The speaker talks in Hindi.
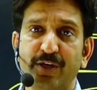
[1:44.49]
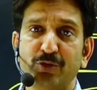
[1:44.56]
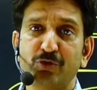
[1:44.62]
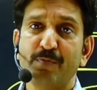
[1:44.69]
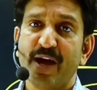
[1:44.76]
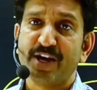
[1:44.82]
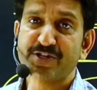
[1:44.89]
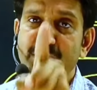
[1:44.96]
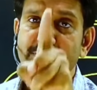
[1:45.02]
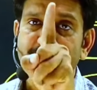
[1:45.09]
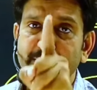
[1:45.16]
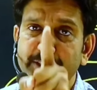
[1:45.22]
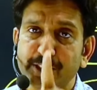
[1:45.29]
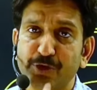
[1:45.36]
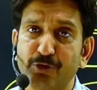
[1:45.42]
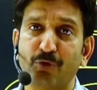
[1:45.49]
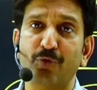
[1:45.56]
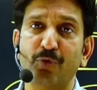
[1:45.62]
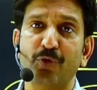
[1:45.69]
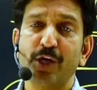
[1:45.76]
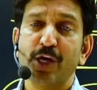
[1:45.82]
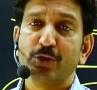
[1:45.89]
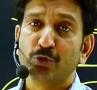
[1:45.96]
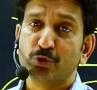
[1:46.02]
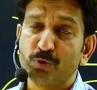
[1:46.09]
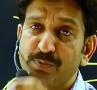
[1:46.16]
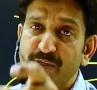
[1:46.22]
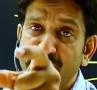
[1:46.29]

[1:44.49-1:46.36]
तुम आशावादी हो तो तुम